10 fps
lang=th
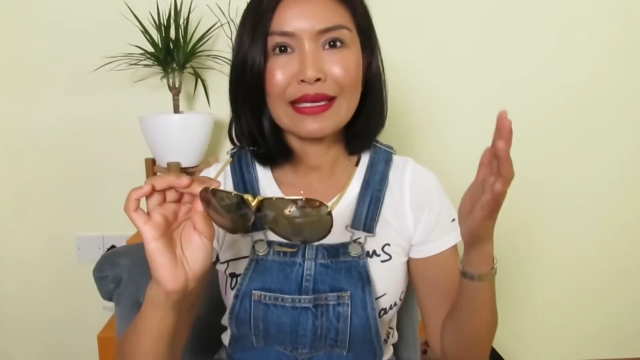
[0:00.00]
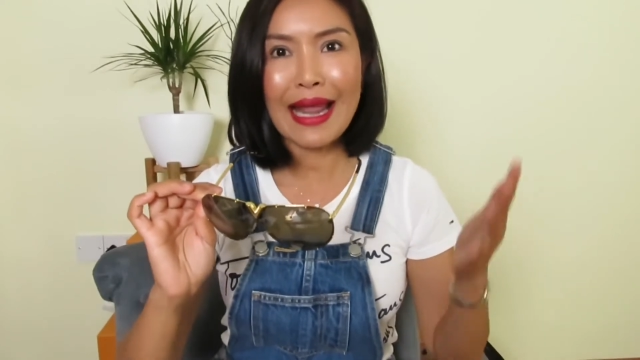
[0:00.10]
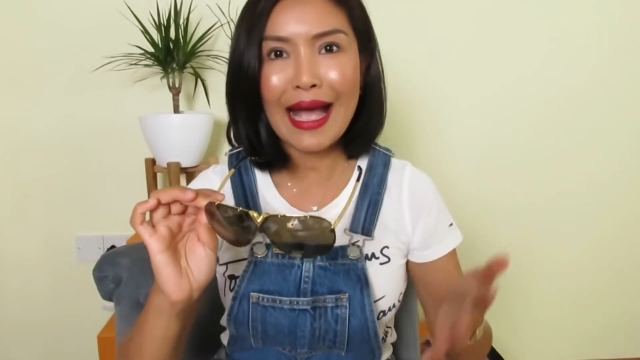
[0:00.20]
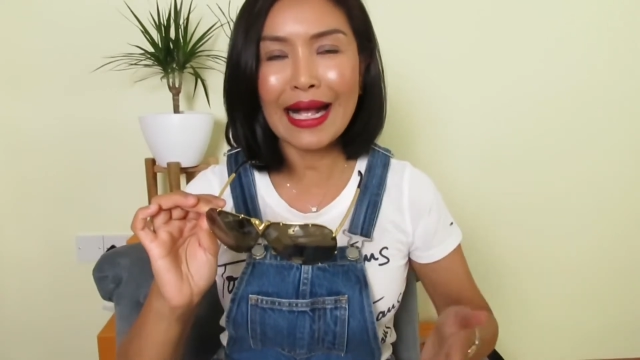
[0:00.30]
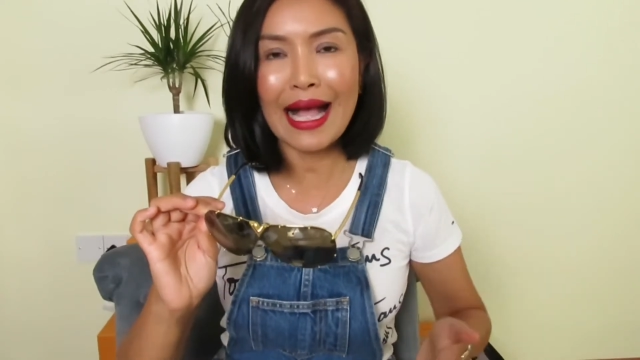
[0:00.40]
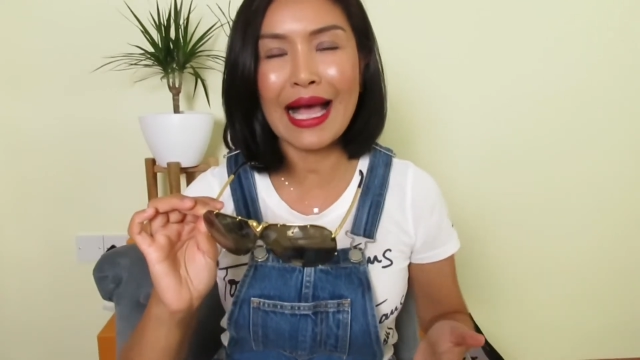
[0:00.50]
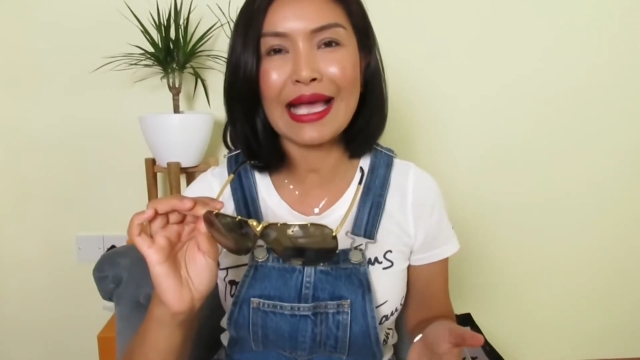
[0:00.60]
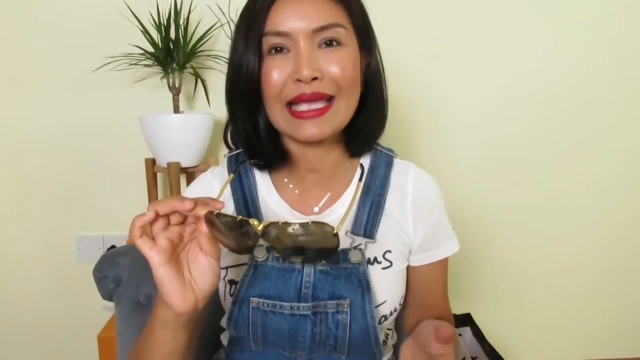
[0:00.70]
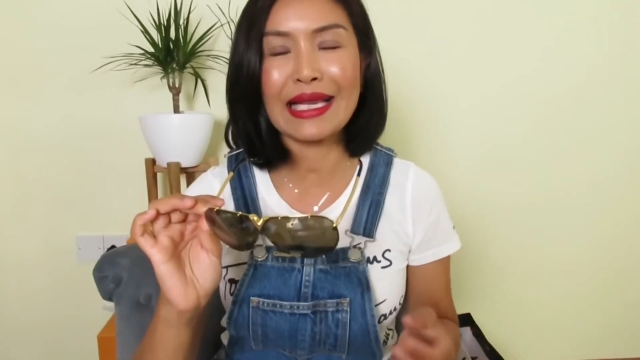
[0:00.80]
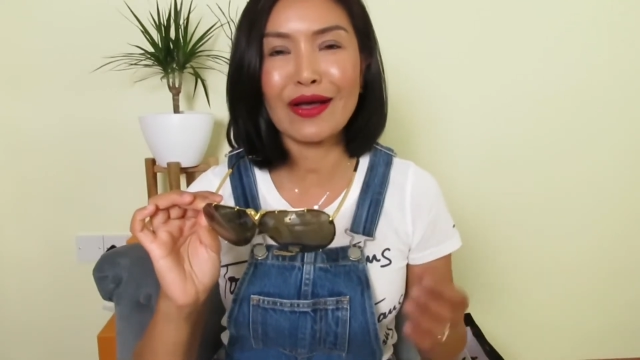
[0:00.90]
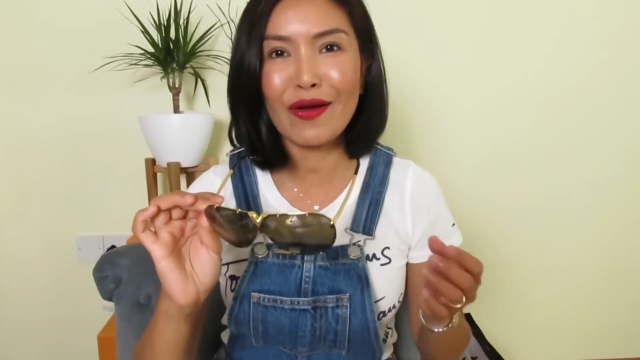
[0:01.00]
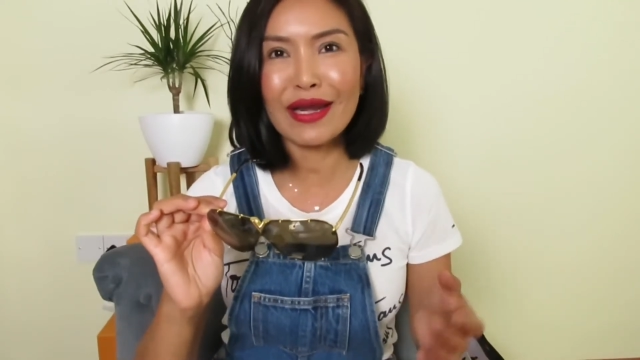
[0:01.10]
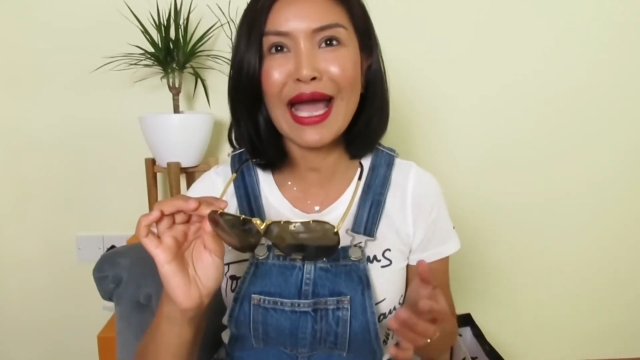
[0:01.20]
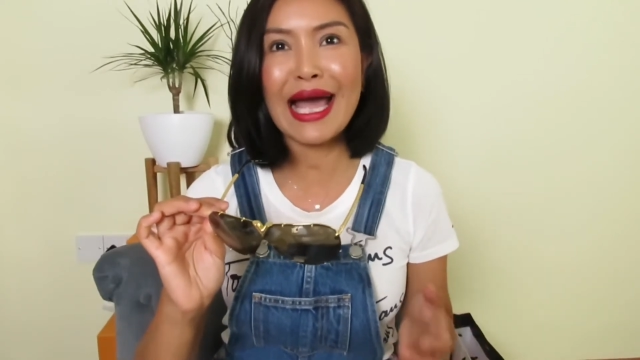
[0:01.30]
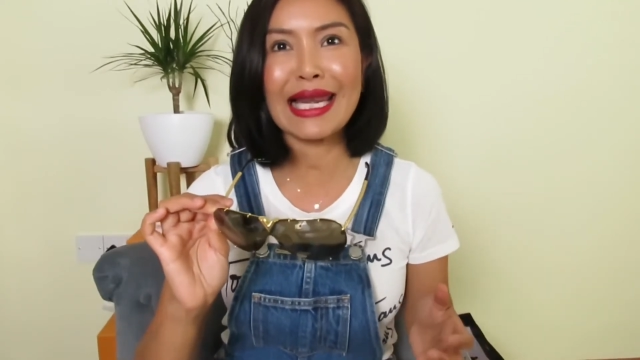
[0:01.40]
หน้าไข่แล้วก็
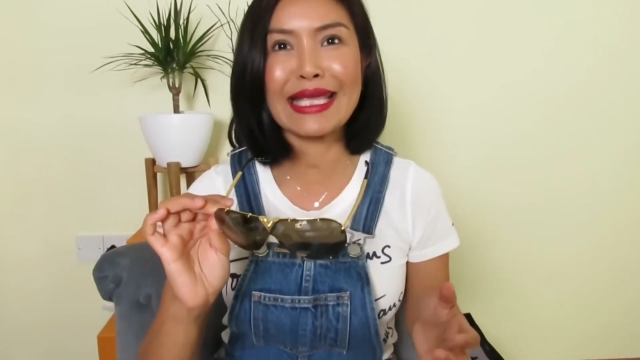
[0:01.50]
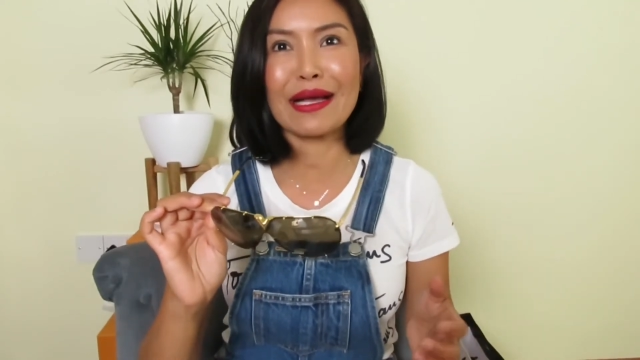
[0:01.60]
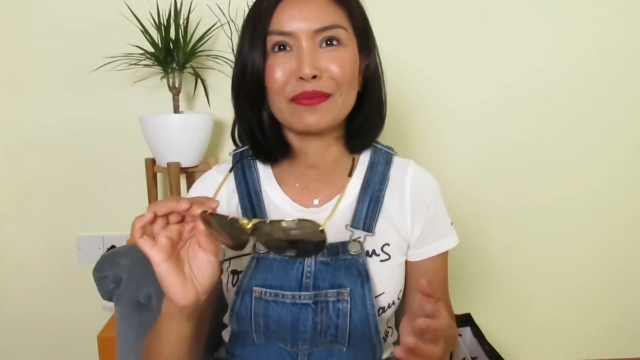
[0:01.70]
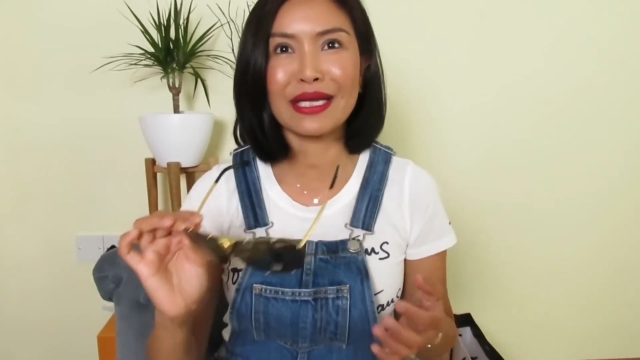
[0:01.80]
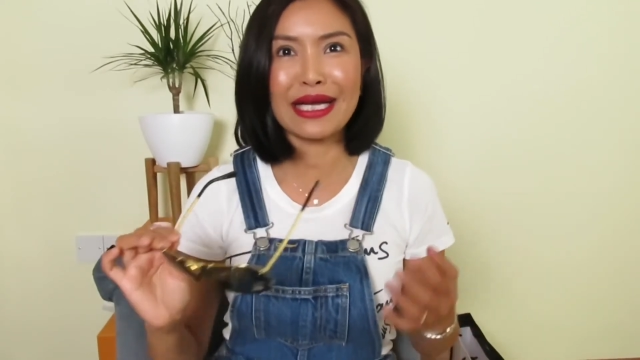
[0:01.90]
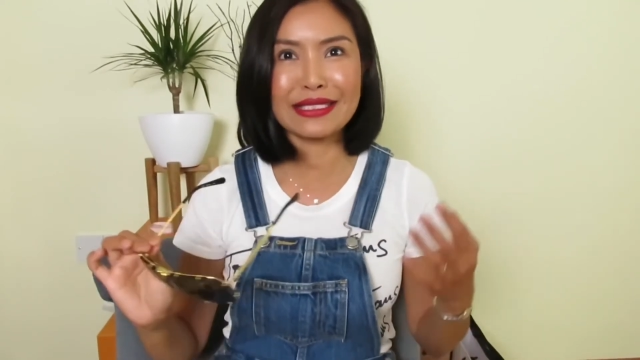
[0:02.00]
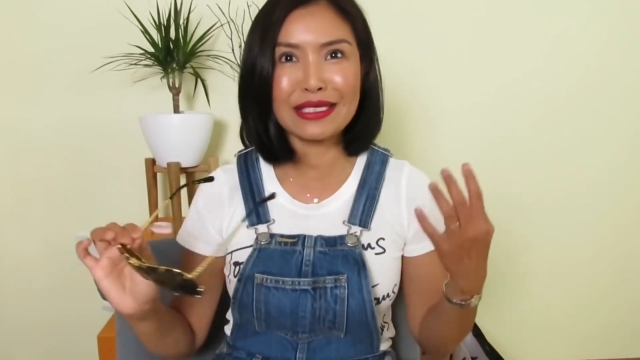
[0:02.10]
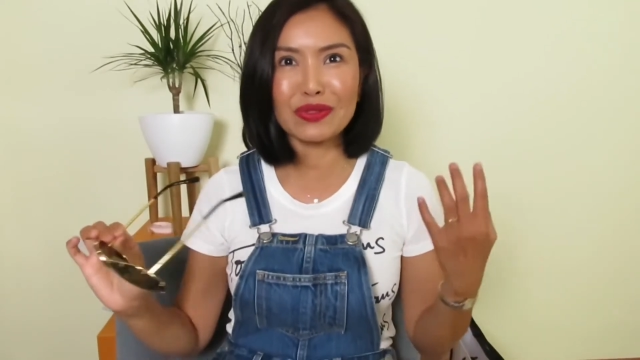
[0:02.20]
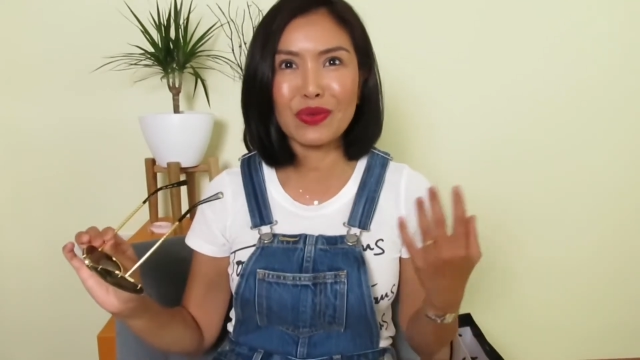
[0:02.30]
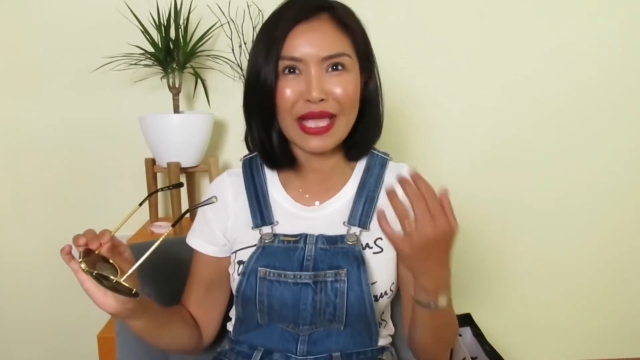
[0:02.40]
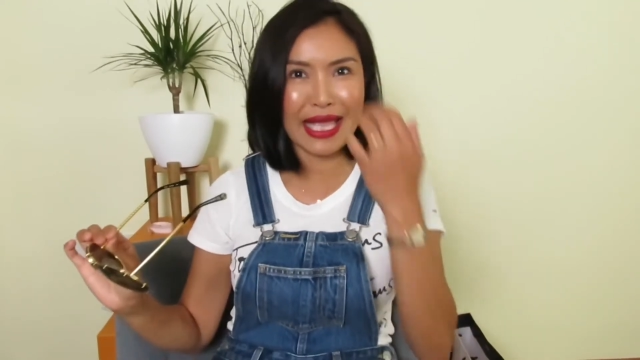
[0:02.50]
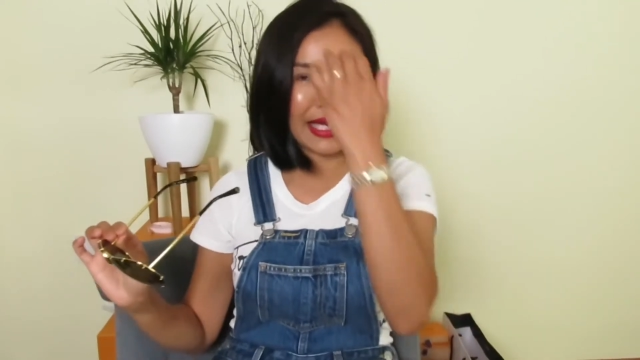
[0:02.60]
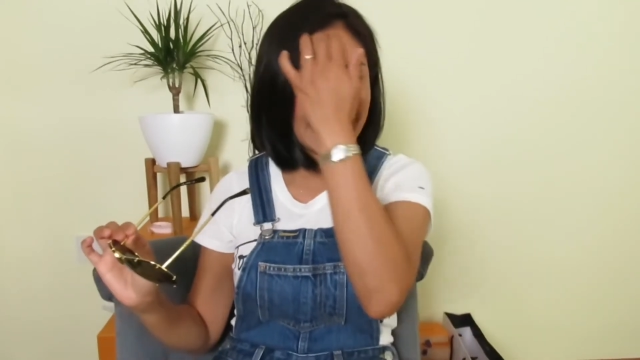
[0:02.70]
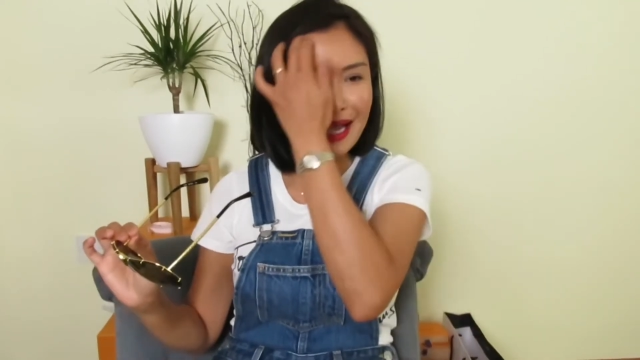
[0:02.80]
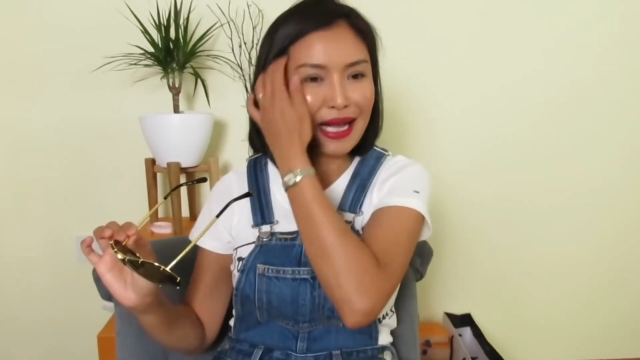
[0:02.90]
หน้าเหลี่ยมนะคะ ซึ่งตัวเอง
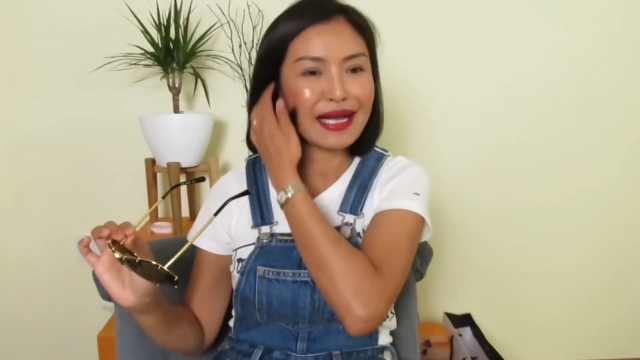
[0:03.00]
เนี่ย